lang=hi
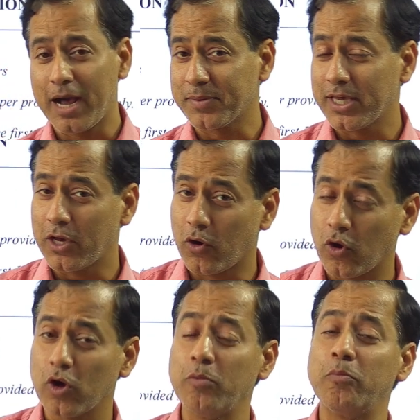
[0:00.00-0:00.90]
आपके
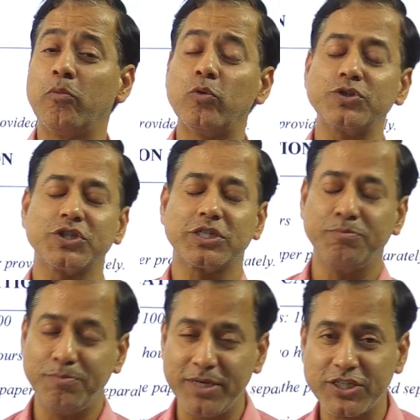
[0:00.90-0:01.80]
ऑलमोस्ट
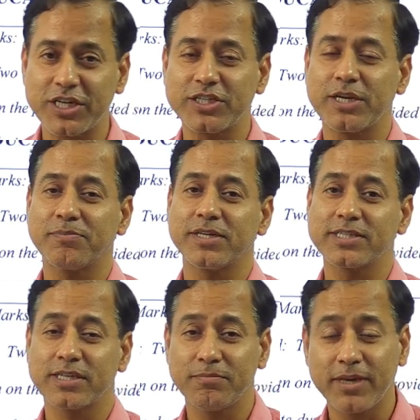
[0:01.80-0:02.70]
मेजर
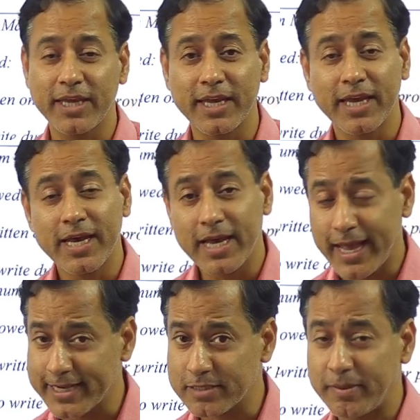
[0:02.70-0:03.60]
चैप्टर्स हमने
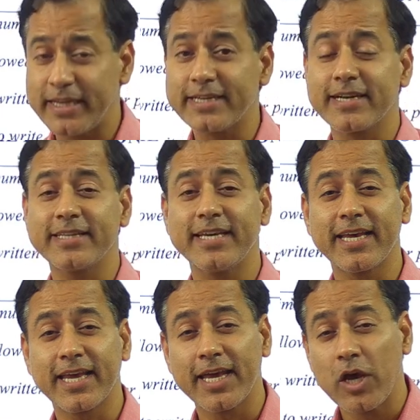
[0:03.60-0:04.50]
एक्सप्लेन कर
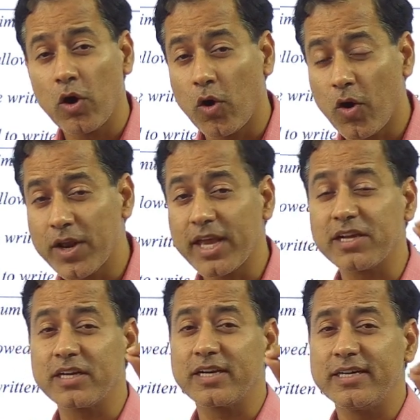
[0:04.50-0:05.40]
दिए हैं और एक